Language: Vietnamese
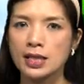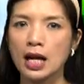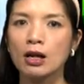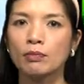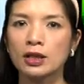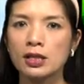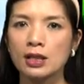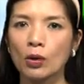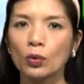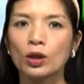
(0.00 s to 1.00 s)
sáng hôm thứ
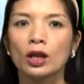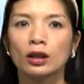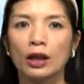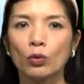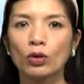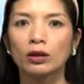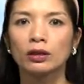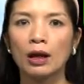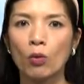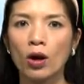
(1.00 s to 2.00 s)
Sáu tại quận
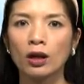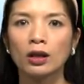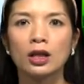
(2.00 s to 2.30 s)
Tawang